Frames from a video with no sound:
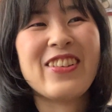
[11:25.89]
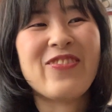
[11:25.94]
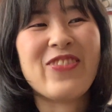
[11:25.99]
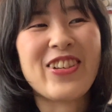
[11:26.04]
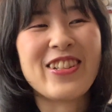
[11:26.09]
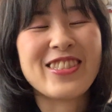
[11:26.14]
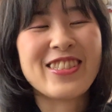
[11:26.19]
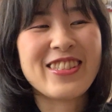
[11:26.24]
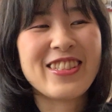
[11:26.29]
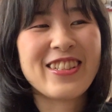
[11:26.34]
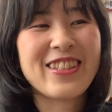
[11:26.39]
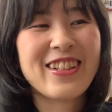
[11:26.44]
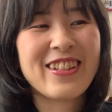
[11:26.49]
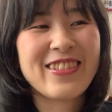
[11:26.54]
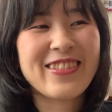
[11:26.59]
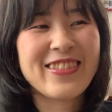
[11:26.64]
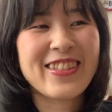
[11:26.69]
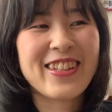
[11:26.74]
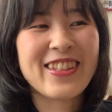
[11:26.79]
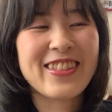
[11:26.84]
やっぱ違
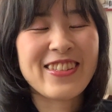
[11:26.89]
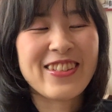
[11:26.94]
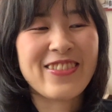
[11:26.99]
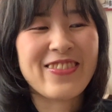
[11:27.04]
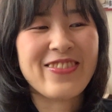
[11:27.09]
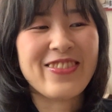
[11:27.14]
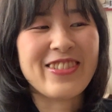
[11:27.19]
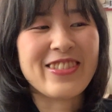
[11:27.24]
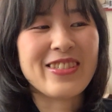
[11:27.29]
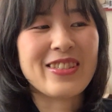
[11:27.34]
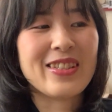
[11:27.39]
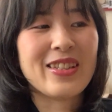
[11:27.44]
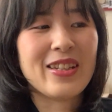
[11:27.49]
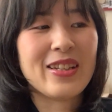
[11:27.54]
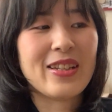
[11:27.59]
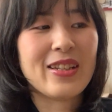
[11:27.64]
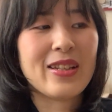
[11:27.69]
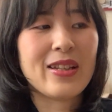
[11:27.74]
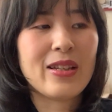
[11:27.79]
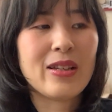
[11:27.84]
うなって思っ
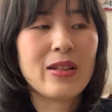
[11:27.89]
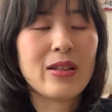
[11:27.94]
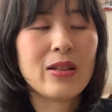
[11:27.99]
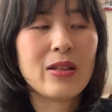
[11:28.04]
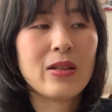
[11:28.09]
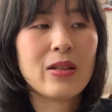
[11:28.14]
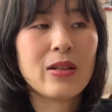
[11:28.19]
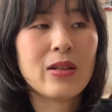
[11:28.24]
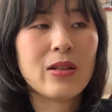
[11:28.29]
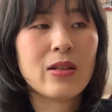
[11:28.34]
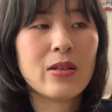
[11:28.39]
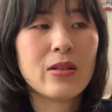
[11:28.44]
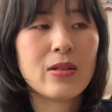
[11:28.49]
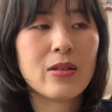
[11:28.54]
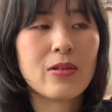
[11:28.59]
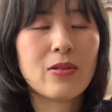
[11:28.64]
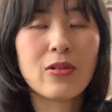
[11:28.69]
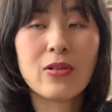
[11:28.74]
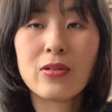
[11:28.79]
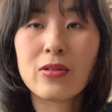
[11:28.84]
て
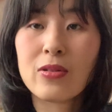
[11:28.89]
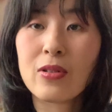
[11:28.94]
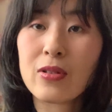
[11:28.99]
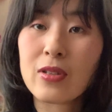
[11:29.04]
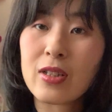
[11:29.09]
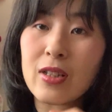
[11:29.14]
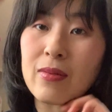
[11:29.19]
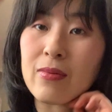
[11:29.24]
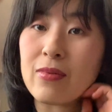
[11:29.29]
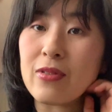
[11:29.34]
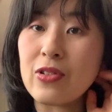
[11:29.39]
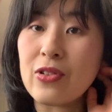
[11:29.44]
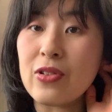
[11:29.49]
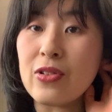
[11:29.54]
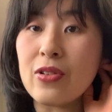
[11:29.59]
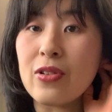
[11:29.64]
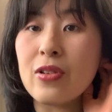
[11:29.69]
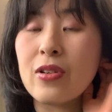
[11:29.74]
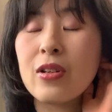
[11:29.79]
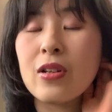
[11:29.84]
でこの時
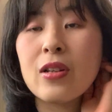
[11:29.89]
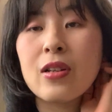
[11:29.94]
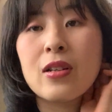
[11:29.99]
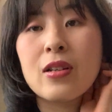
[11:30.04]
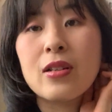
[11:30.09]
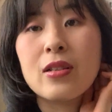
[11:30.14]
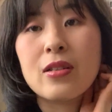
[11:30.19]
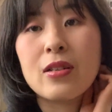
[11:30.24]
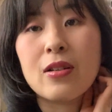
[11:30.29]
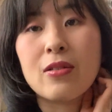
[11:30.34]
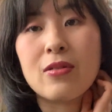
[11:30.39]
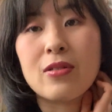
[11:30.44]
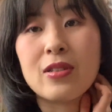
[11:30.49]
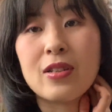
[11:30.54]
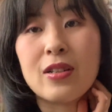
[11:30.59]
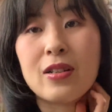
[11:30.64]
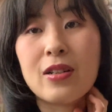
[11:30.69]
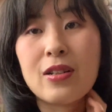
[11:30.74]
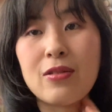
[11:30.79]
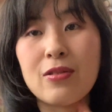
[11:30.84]
も結構
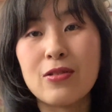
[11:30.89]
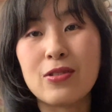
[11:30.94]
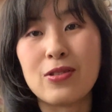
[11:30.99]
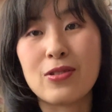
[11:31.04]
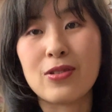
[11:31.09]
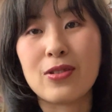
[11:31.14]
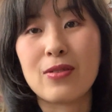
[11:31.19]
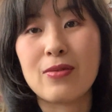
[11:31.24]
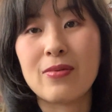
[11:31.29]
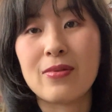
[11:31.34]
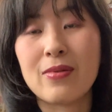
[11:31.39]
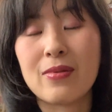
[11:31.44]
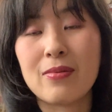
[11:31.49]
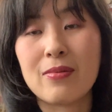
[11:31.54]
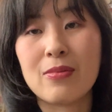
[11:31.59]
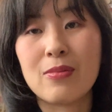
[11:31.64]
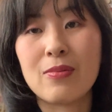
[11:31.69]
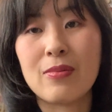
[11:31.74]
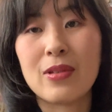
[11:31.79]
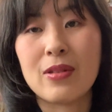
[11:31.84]
長く勤め
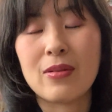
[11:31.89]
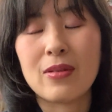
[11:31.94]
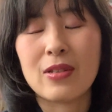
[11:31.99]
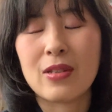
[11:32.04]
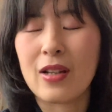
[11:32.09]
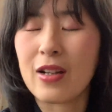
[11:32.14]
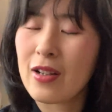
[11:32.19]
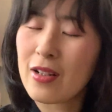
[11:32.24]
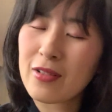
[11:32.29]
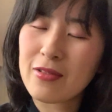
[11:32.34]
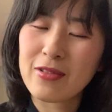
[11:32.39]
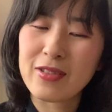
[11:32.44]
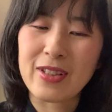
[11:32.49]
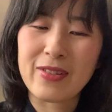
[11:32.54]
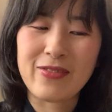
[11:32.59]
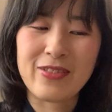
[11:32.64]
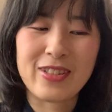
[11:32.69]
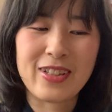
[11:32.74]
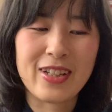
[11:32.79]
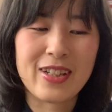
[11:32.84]
長く
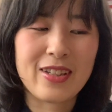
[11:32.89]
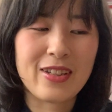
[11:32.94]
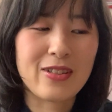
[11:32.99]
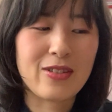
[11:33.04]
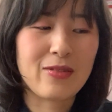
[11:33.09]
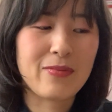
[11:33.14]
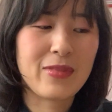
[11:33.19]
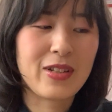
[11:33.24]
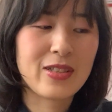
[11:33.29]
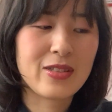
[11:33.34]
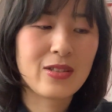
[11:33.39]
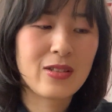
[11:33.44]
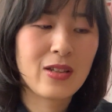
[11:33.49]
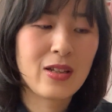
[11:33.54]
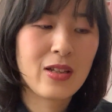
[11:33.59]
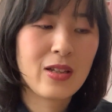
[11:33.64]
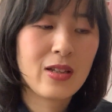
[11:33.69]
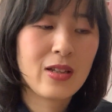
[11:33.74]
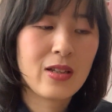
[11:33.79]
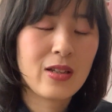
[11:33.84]
でもないけど、まあ、
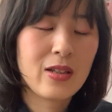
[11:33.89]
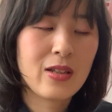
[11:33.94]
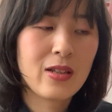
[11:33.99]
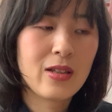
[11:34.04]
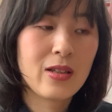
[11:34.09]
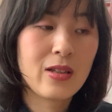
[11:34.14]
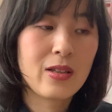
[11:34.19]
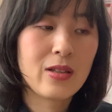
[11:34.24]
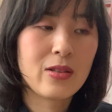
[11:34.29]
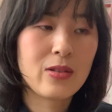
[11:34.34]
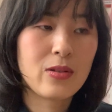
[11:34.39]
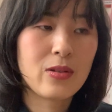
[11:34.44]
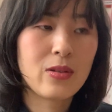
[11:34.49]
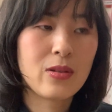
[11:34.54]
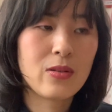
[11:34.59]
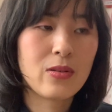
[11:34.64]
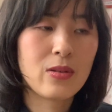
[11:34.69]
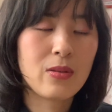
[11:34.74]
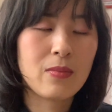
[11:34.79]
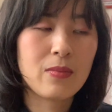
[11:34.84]

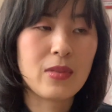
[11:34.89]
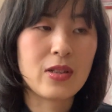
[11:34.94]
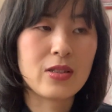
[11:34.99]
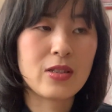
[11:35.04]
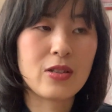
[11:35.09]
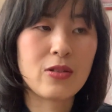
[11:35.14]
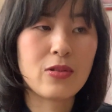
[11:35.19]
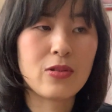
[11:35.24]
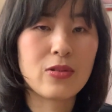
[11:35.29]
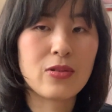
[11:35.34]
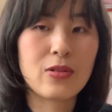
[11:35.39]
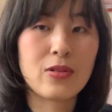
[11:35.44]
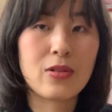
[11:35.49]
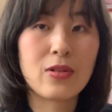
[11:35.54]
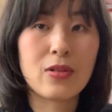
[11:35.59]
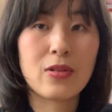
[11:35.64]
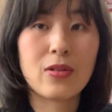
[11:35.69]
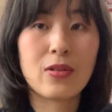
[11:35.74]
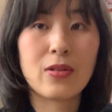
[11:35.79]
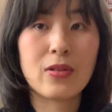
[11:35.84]
まあ仕
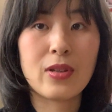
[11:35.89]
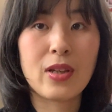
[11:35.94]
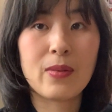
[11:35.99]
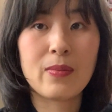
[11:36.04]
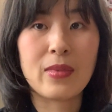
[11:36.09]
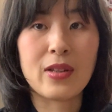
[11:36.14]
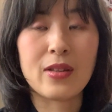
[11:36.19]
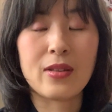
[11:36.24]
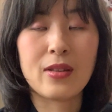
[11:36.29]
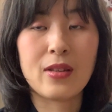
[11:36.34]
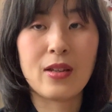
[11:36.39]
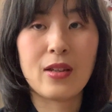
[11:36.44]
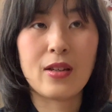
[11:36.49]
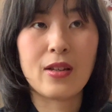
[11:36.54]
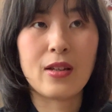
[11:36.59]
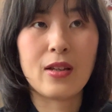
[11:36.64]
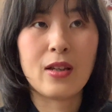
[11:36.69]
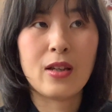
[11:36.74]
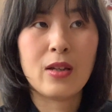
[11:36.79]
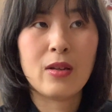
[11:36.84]
事を辞め
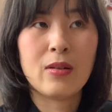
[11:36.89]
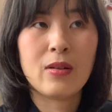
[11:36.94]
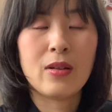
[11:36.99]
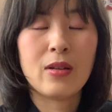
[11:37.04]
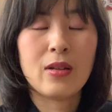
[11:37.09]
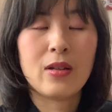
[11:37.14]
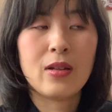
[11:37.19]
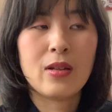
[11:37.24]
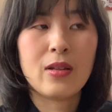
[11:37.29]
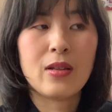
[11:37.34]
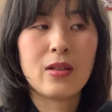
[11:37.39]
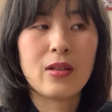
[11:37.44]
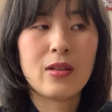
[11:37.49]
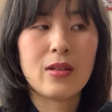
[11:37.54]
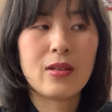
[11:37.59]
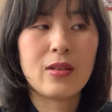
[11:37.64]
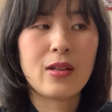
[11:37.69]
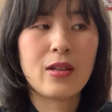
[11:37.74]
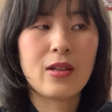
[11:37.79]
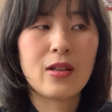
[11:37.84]
て
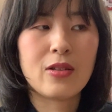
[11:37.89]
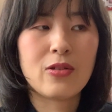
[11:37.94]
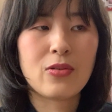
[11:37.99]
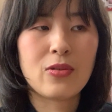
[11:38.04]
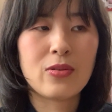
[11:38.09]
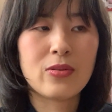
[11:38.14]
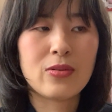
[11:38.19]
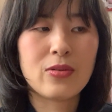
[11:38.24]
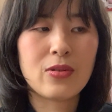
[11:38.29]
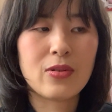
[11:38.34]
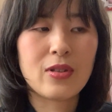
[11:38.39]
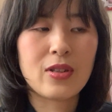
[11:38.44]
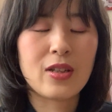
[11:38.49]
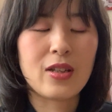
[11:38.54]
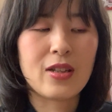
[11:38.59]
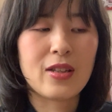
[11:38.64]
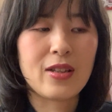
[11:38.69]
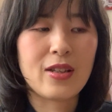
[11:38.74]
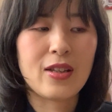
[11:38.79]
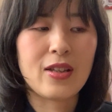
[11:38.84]
でその
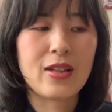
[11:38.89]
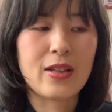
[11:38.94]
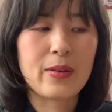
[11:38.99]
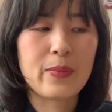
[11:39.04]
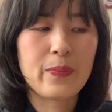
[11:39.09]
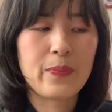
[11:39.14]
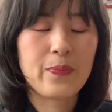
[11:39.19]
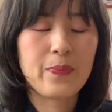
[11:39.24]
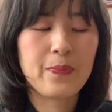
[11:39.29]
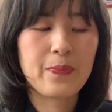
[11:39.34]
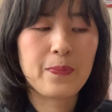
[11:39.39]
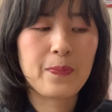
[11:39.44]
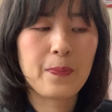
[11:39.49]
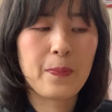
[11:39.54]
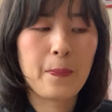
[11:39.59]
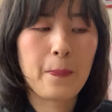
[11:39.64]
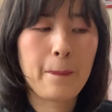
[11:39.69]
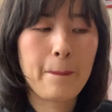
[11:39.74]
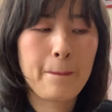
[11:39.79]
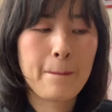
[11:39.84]
時に
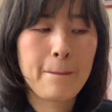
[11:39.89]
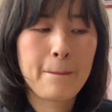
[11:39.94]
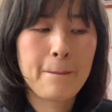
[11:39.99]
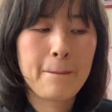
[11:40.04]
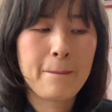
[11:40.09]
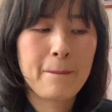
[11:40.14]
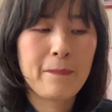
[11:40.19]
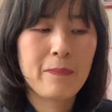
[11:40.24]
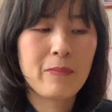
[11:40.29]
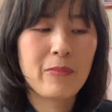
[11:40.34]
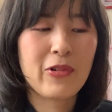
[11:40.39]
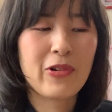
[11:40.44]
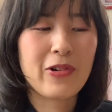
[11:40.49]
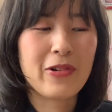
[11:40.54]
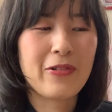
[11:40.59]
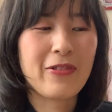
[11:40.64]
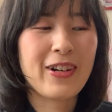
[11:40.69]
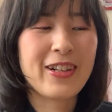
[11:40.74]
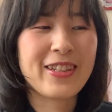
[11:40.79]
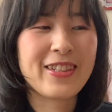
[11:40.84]

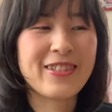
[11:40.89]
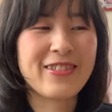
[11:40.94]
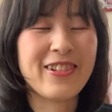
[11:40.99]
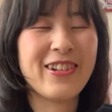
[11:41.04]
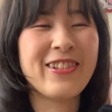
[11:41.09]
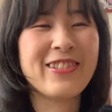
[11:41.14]
もう割と